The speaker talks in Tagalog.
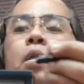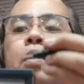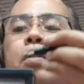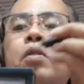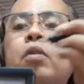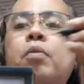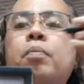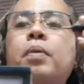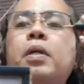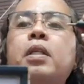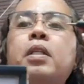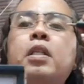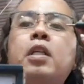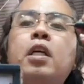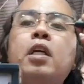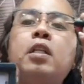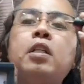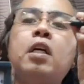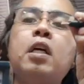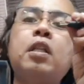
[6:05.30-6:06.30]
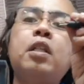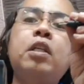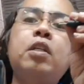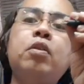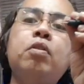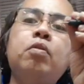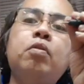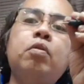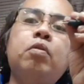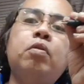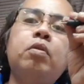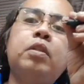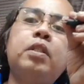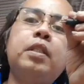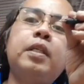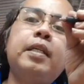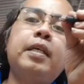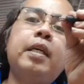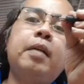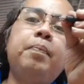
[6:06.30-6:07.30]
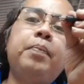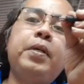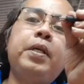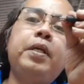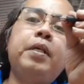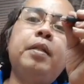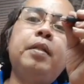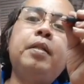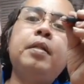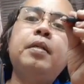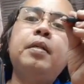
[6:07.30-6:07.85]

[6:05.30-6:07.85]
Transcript: so pag tinek natin yung single pin